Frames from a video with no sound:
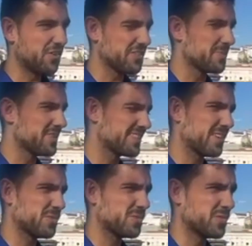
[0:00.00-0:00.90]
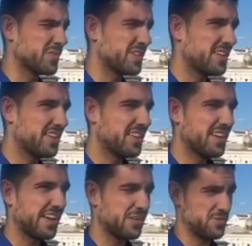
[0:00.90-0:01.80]
obviamente que é um,
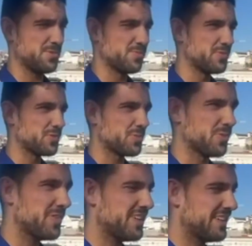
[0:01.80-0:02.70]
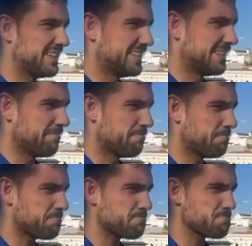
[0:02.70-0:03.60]
que é um sabor muito bom. Ehm,
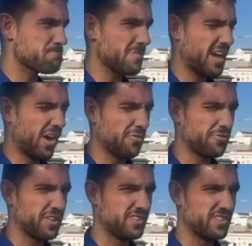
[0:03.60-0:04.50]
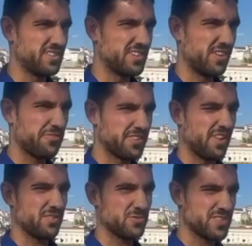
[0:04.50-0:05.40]
ao fim de, ao fim de
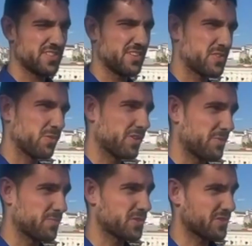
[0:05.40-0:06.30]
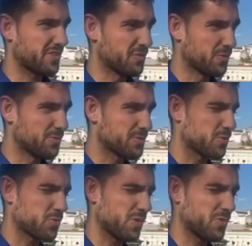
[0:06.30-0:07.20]
alguns anos colocamos de novo o
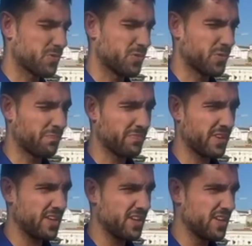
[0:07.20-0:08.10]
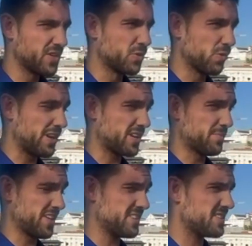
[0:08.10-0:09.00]
São João no, no lugar que
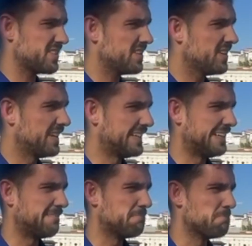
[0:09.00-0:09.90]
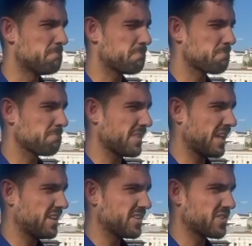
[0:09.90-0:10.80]
merece. Um,
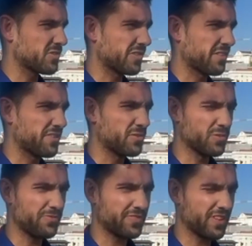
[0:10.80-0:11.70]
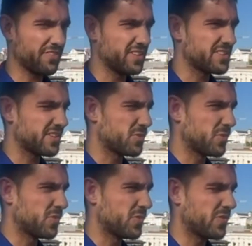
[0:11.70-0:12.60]
isto tem vindo, tem vindo a ser um,
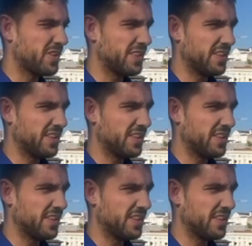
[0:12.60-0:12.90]
um,